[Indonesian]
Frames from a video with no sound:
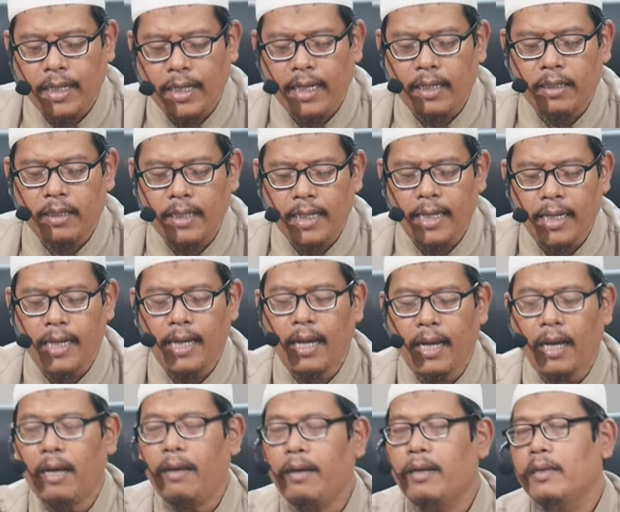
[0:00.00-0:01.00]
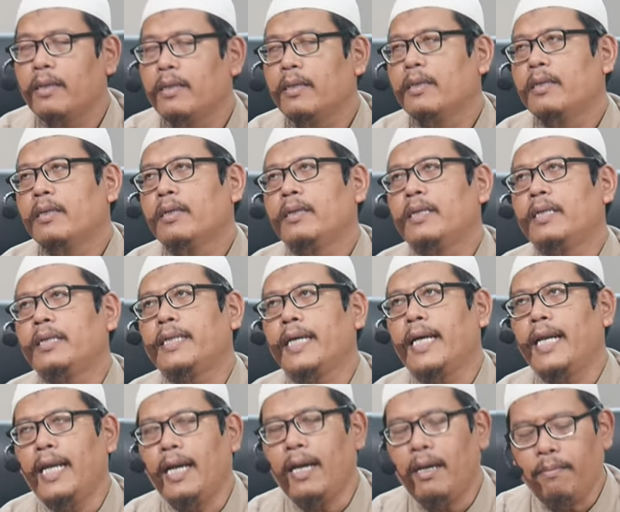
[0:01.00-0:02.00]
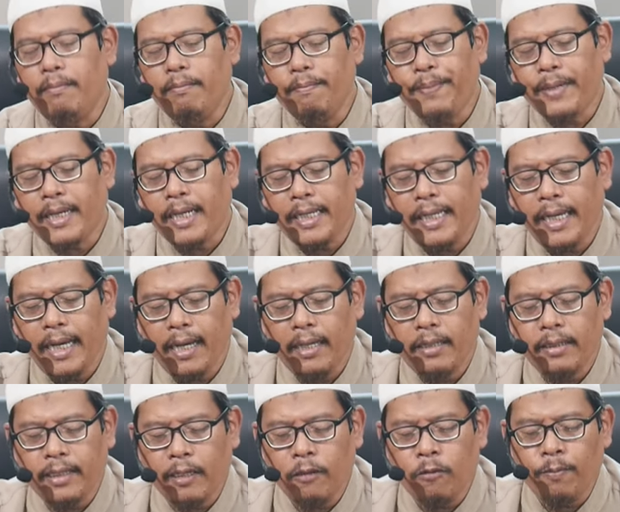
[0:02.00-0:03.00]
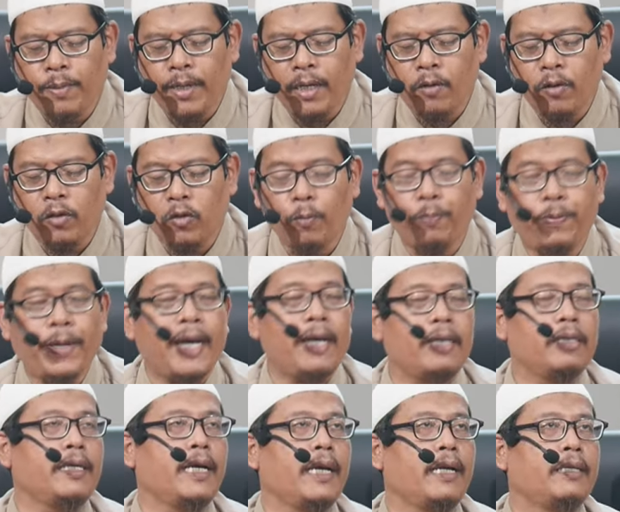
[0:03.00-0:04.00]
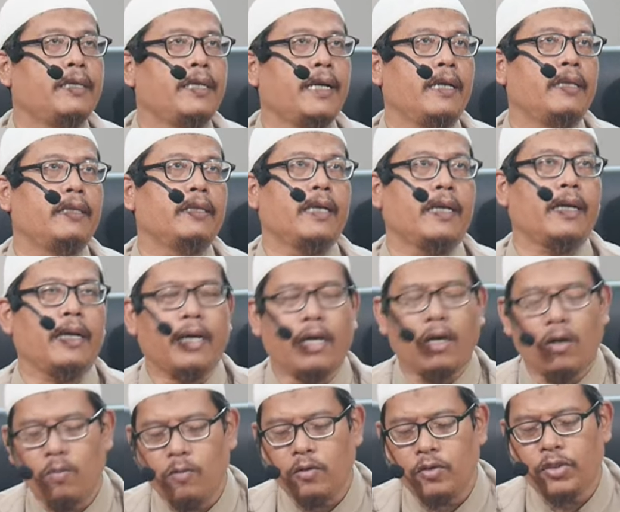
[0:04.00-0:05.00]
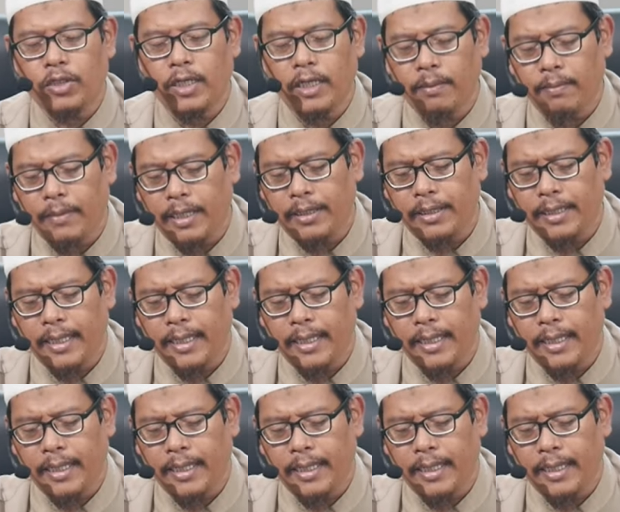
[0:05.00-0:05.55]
Karena di dalam perayaan tahun baru itu banyak di antara kaum muslimin,